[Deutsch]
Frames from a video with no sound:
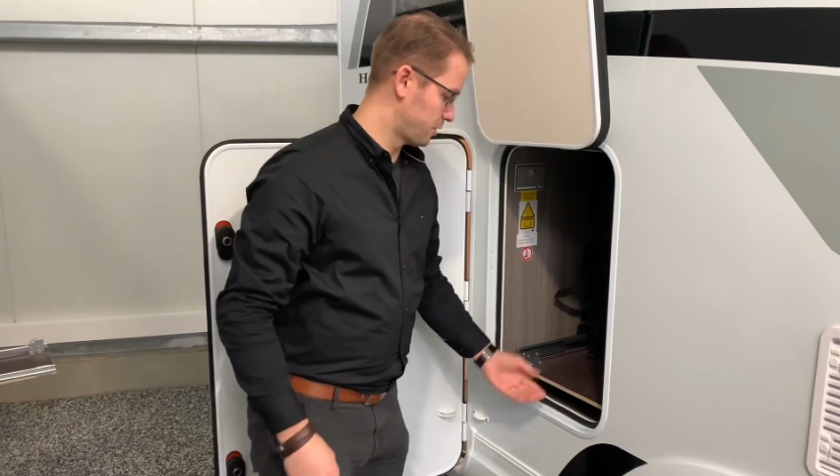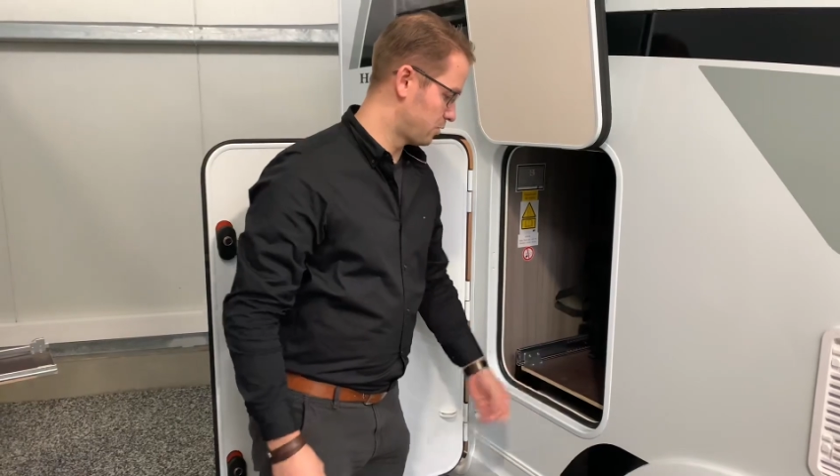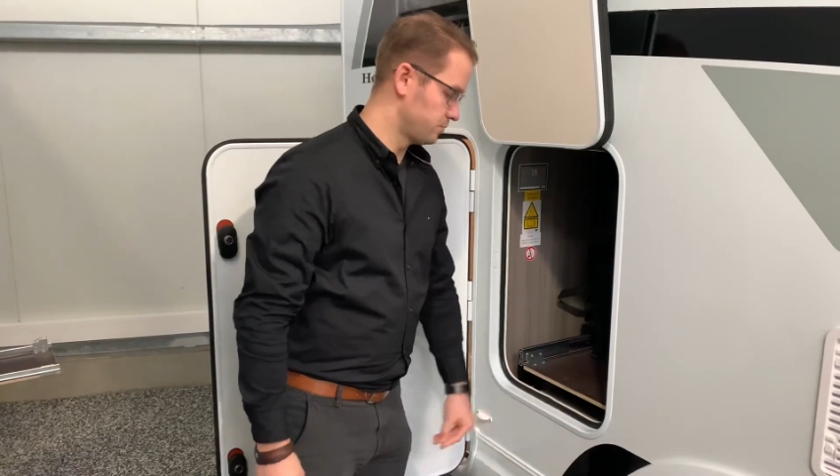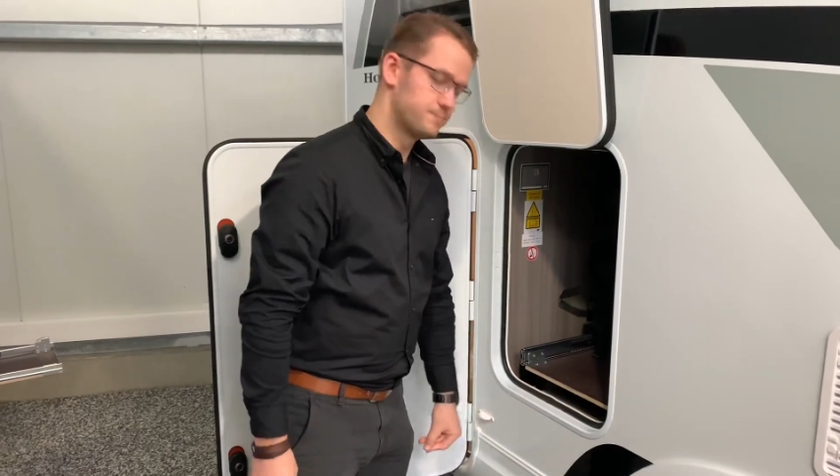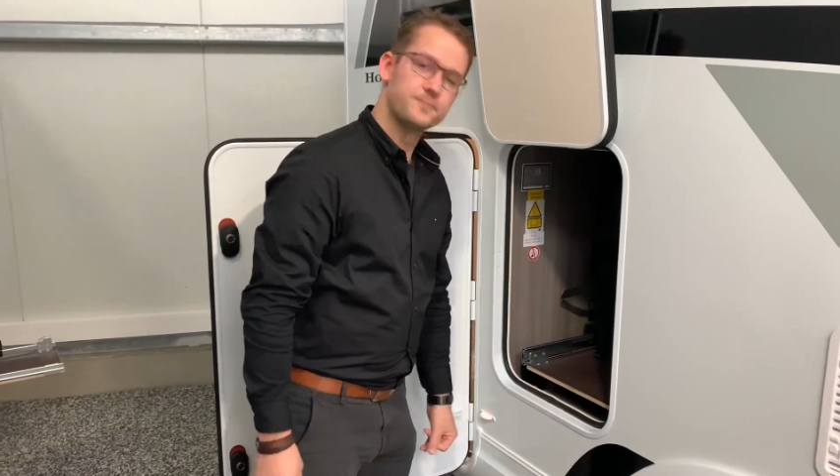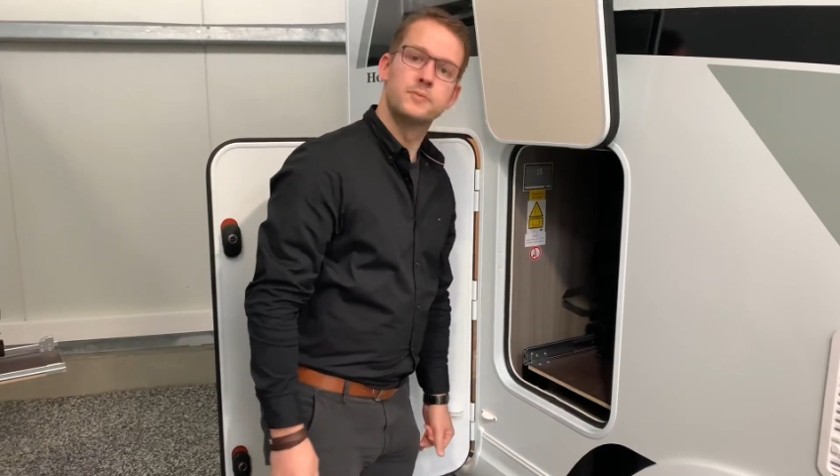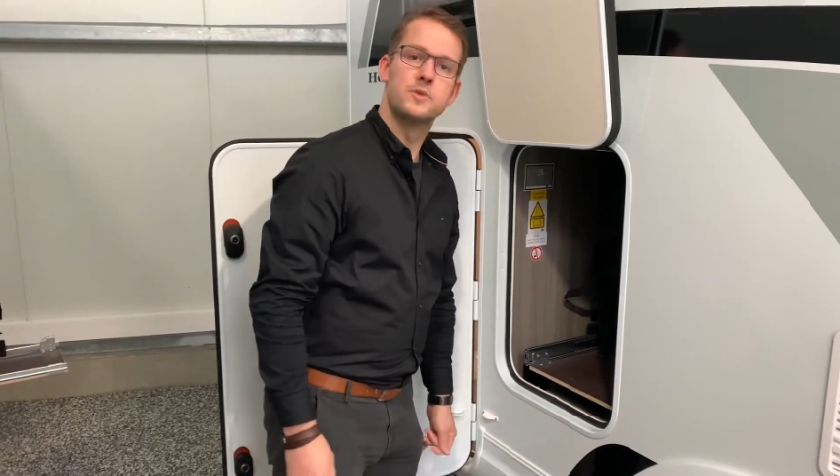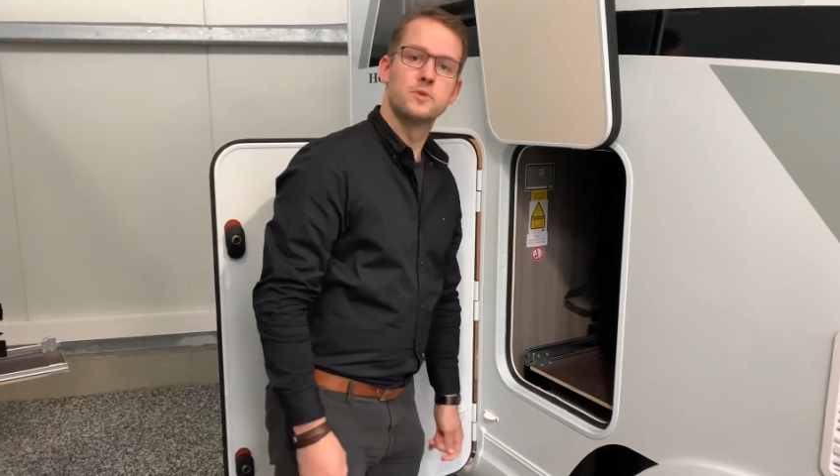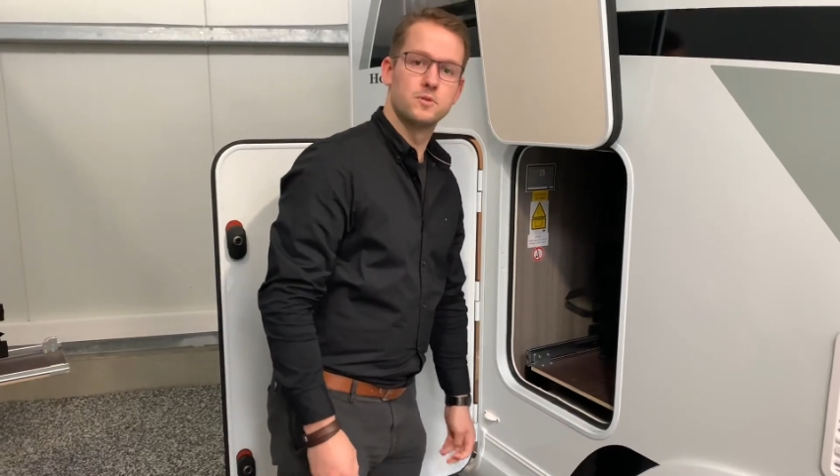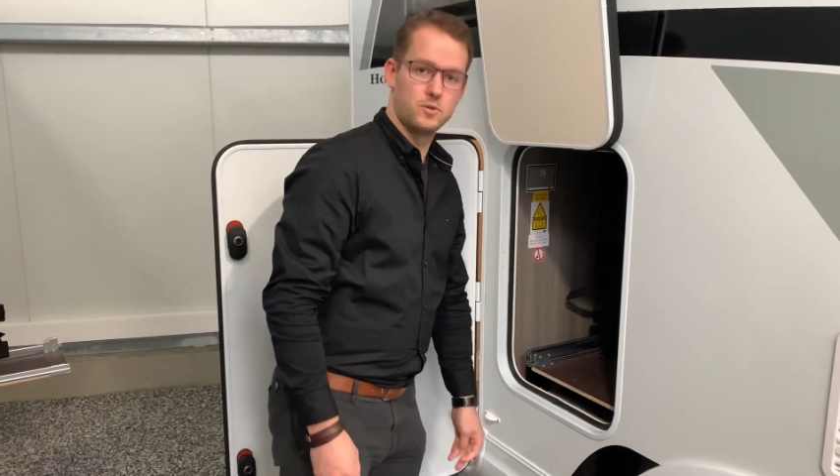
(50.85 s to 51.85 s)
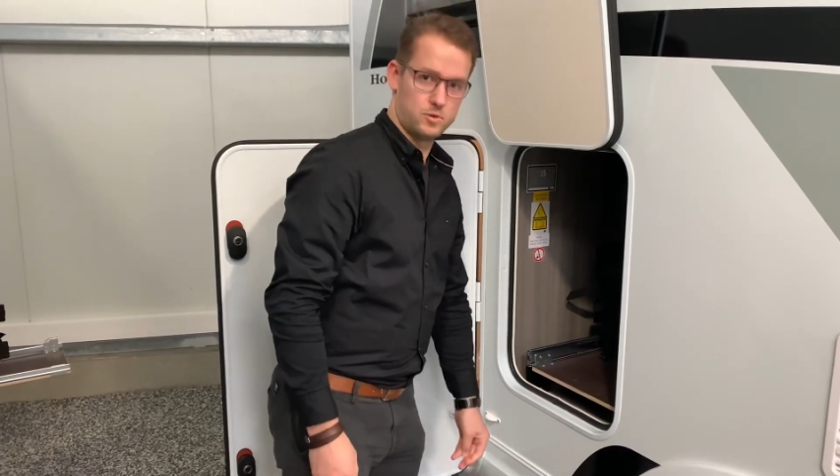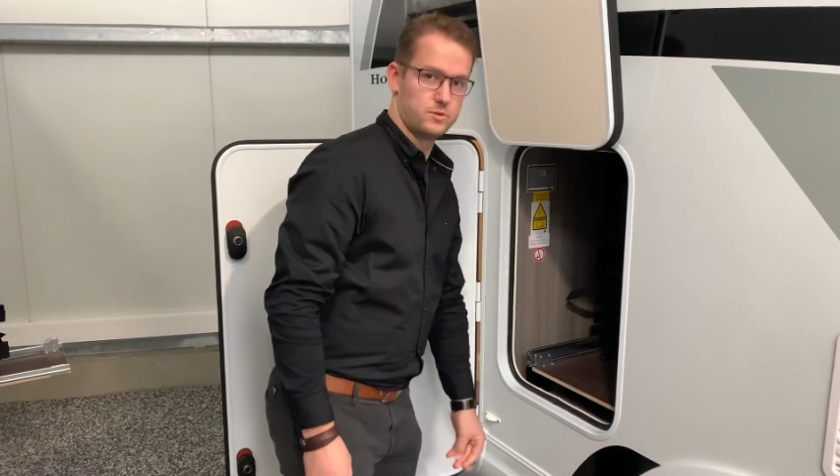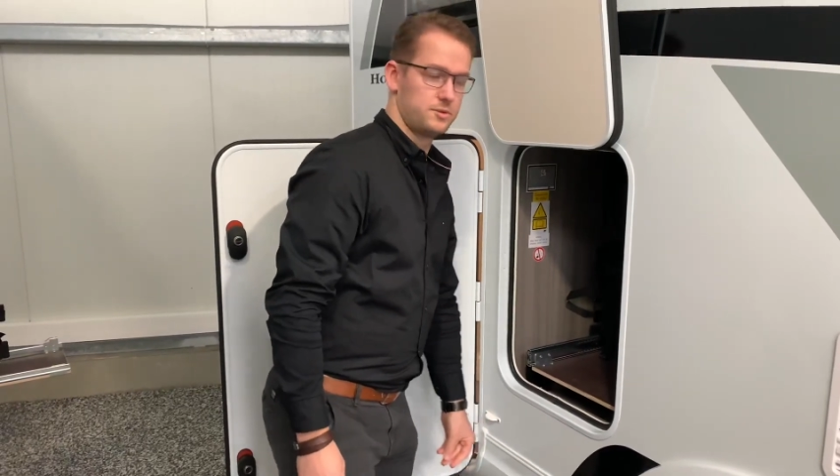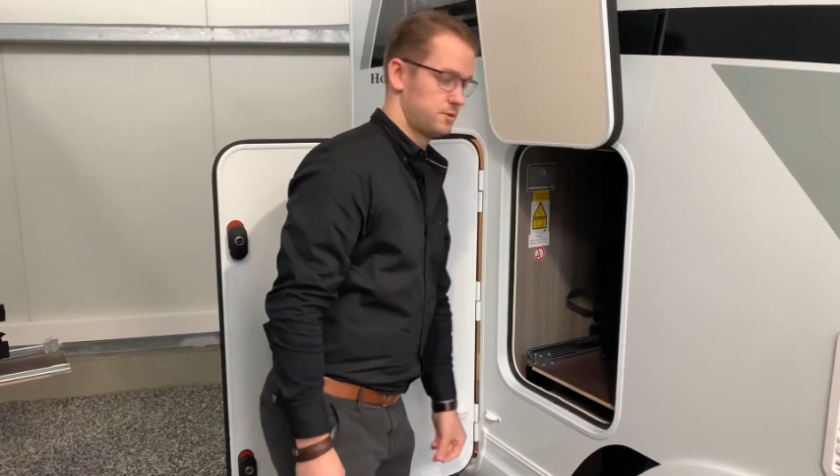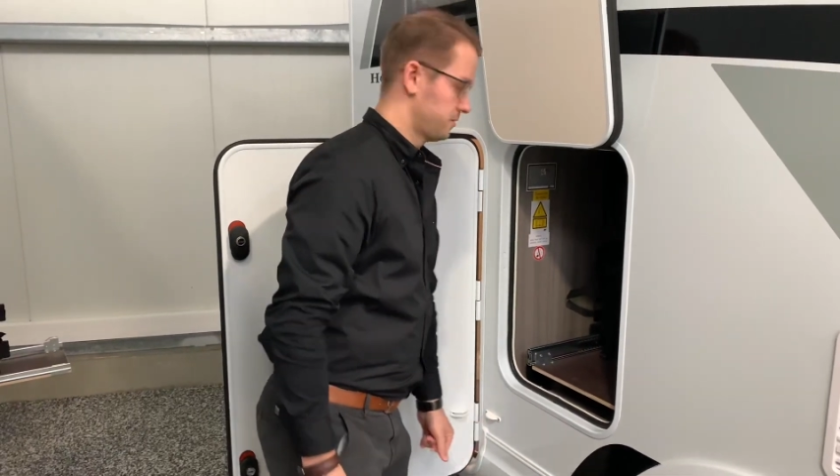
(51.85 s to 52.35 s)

bauen und